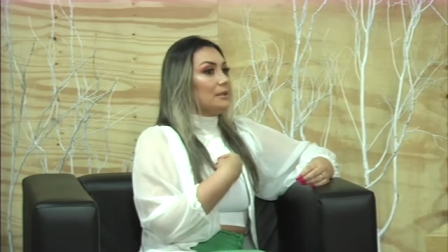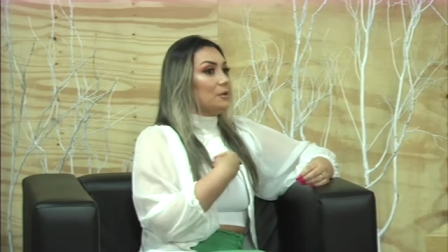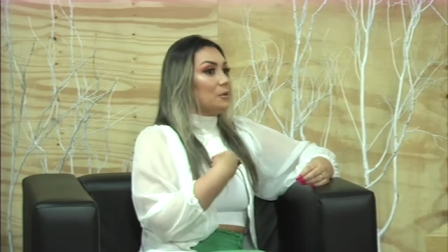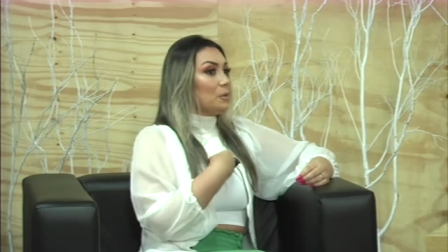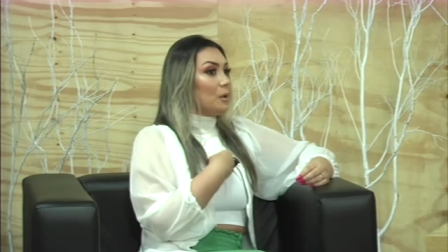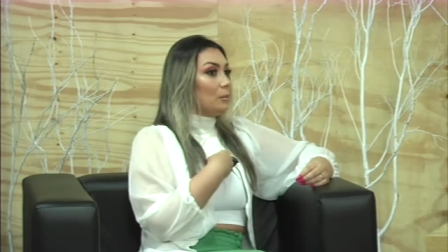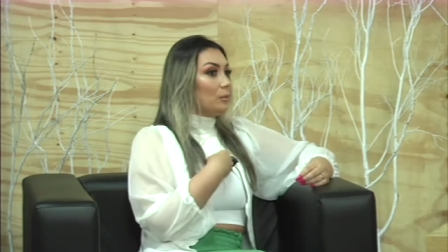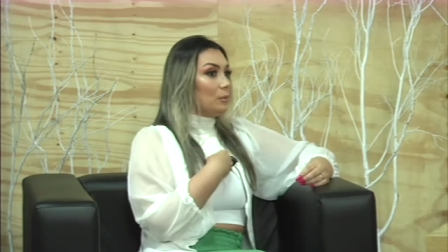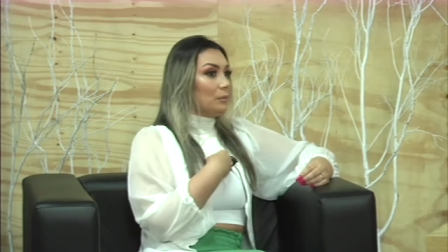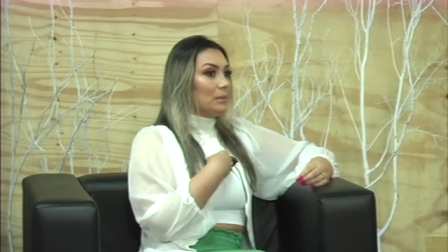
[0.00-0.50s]
Eu
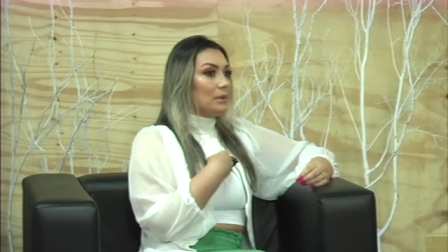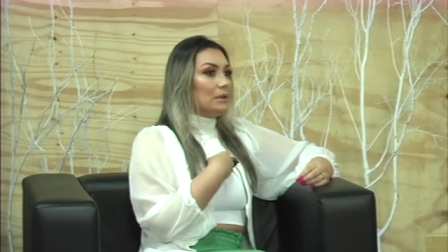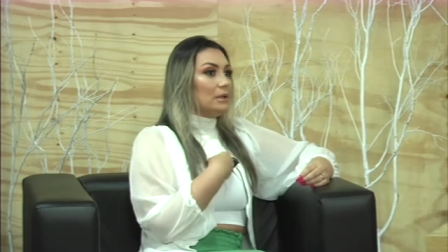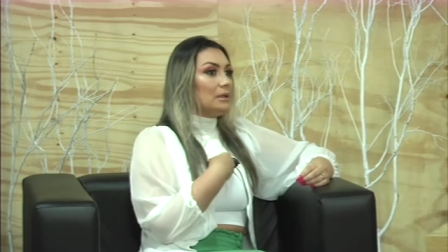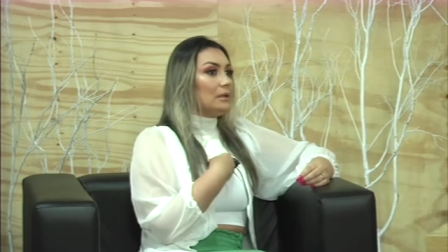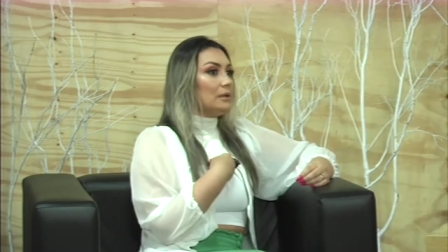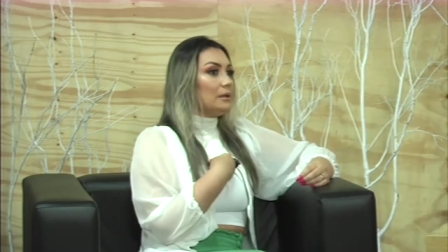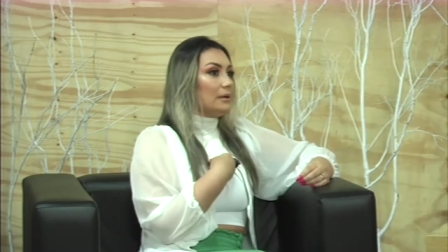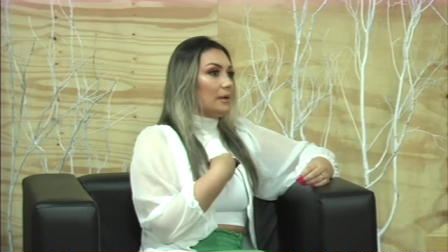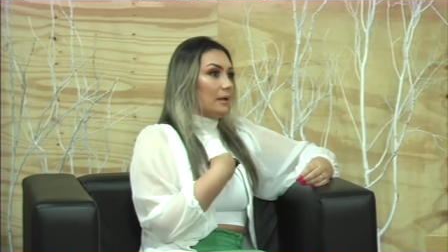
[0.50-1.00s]
como
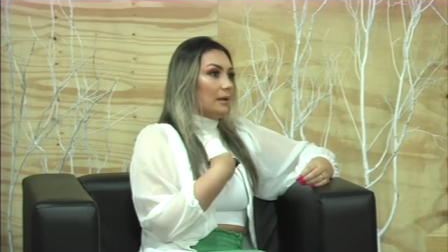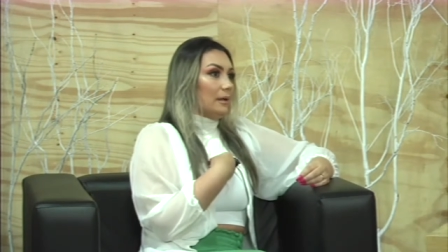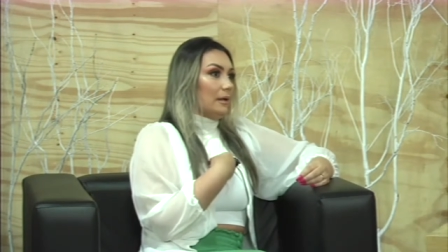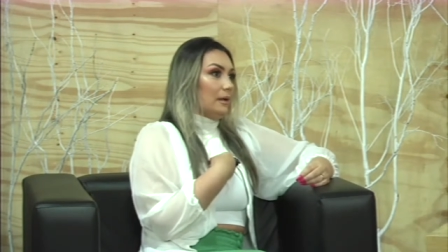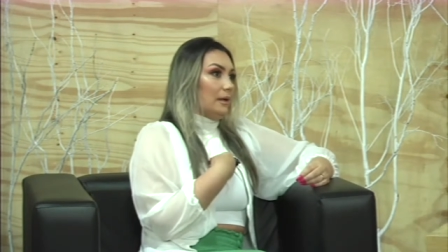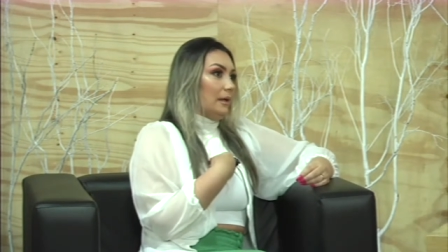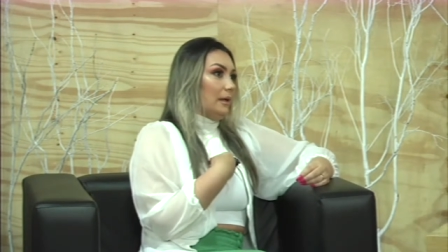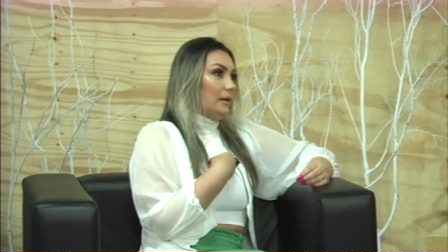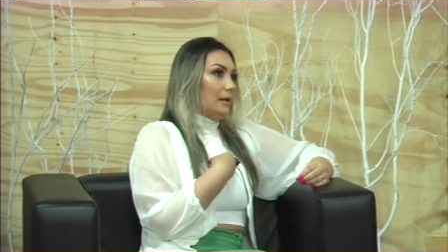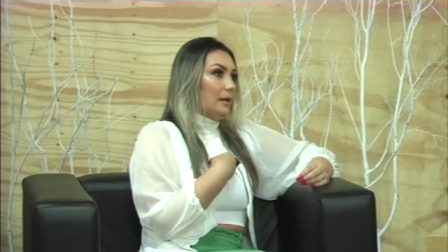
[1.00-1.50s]
mãe,
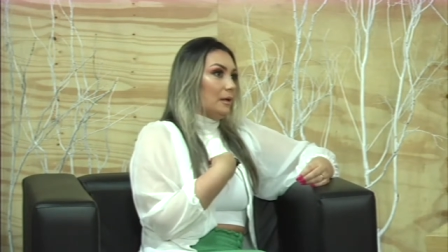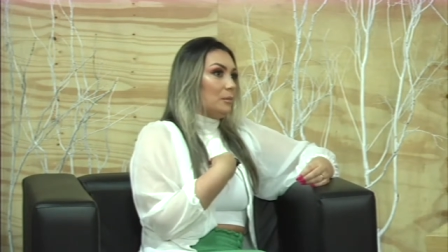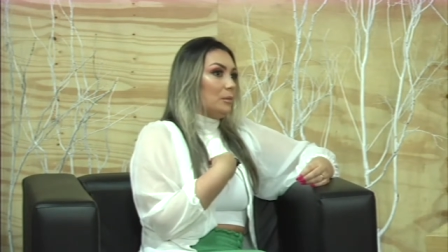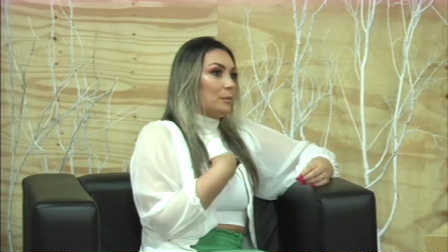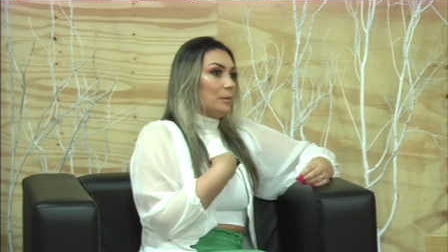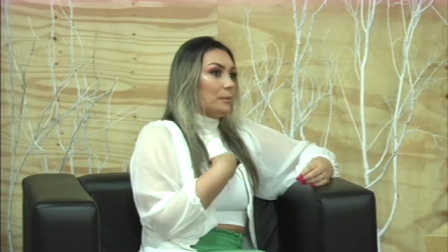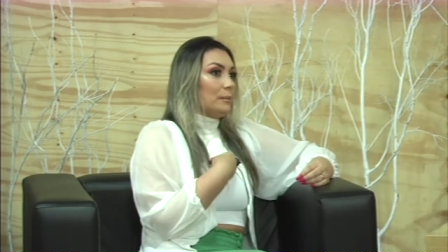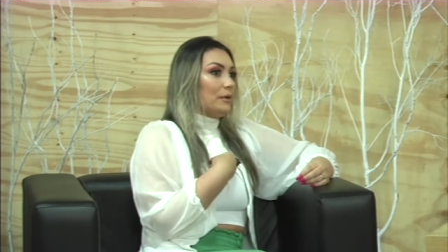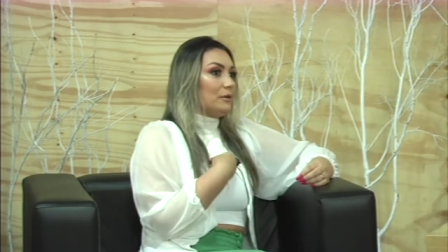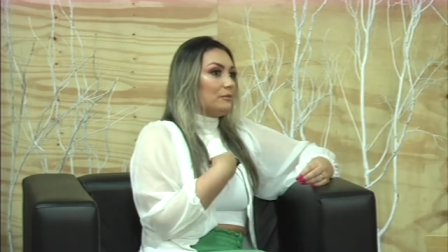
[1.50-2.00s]
é, ele era meu
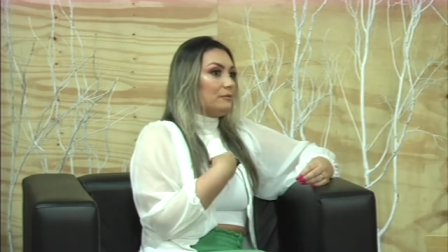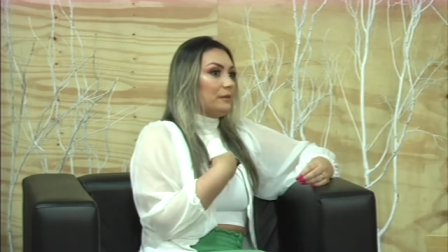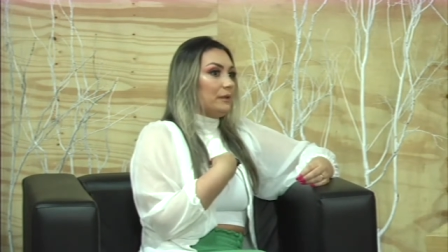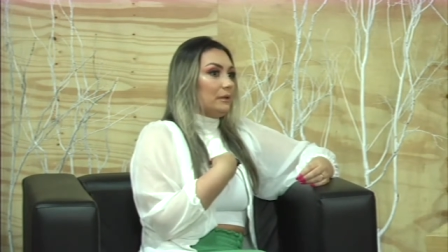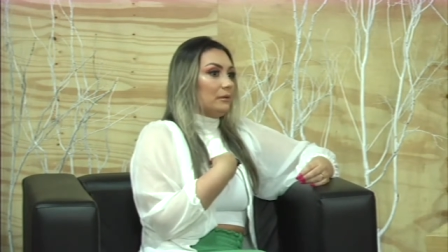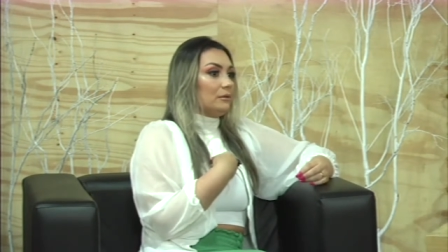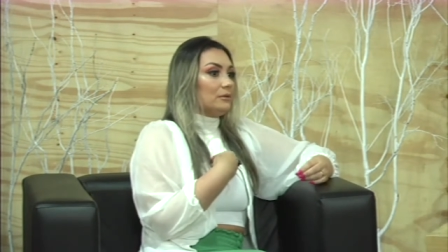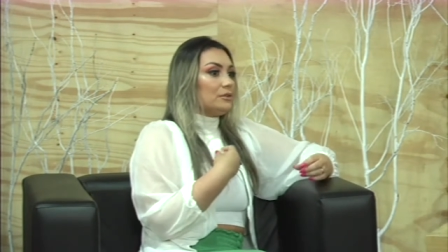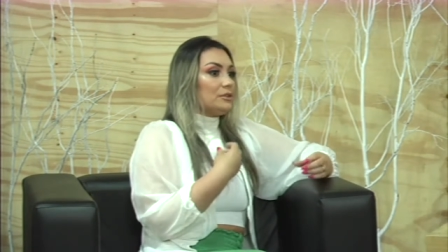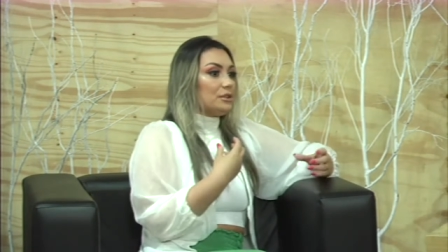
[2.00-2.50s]
primeiro filho,
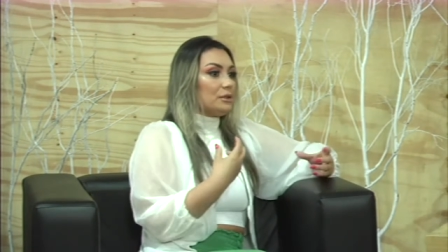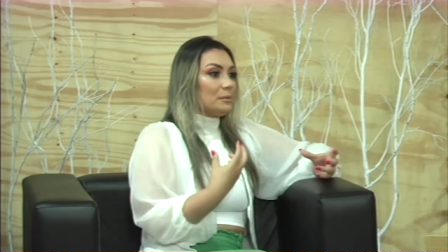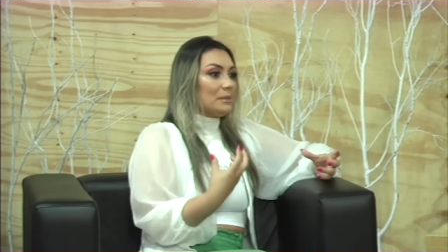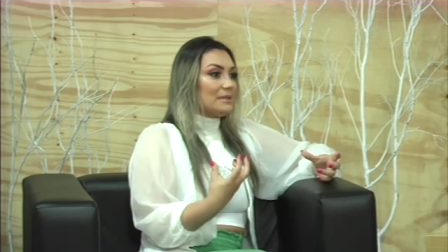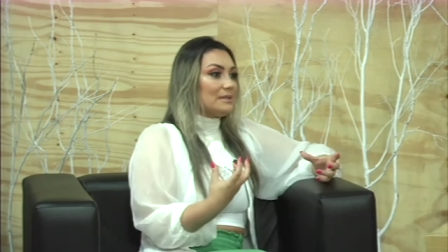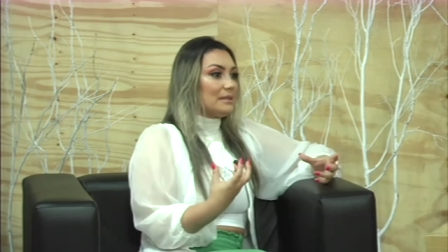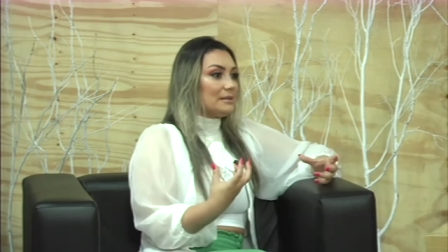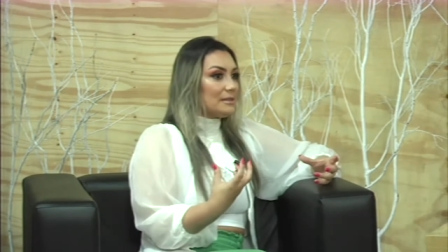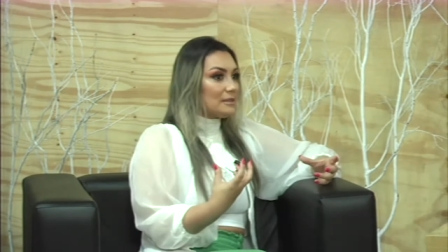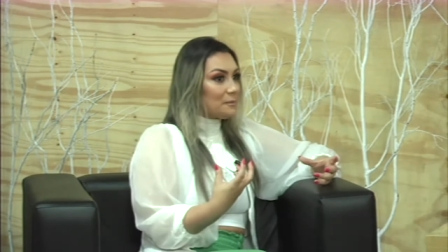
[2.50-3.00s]
eu não tinha uma
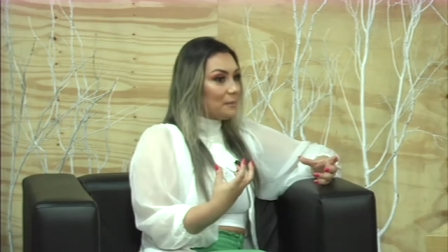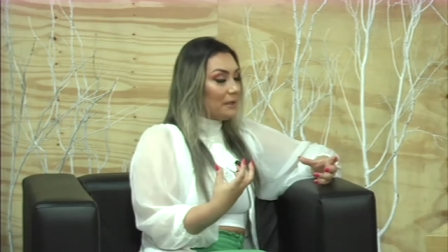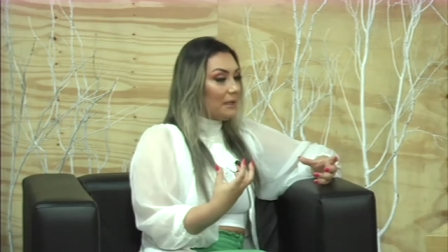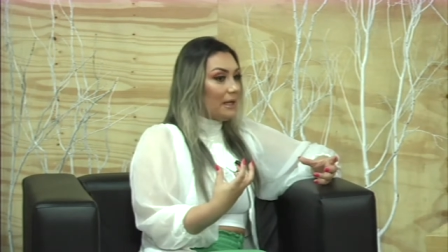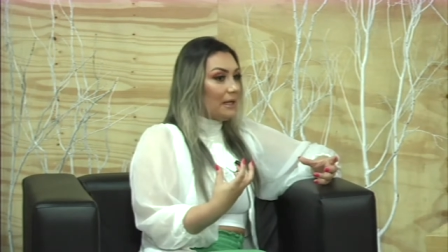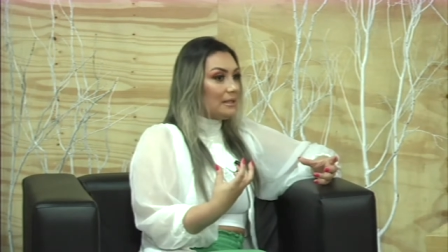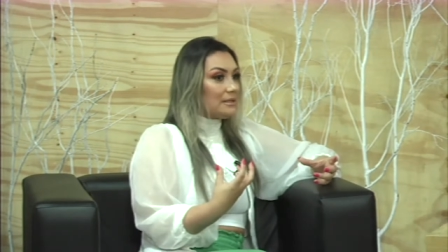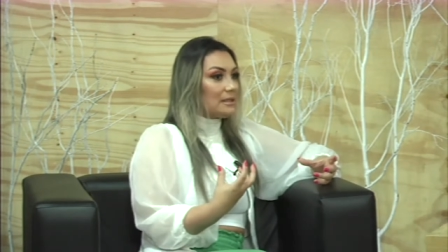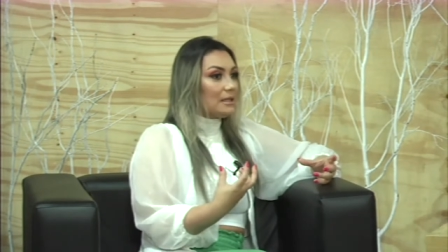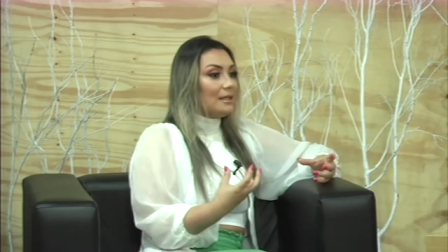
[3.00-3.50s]
certa
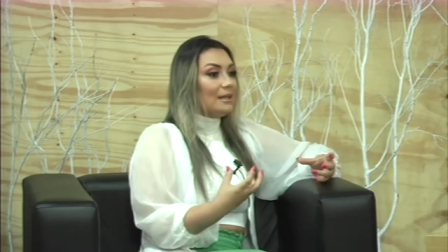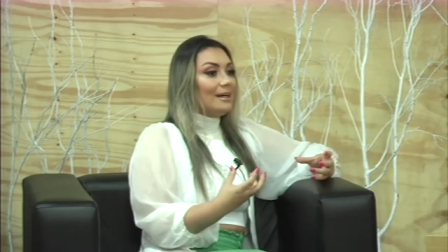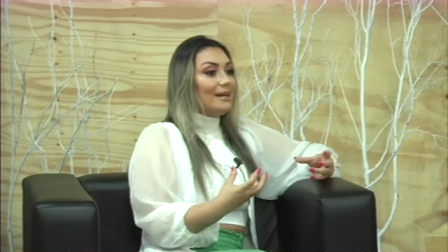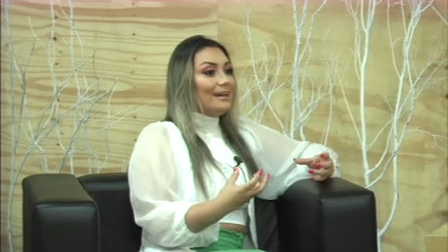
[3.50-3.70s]
experiência.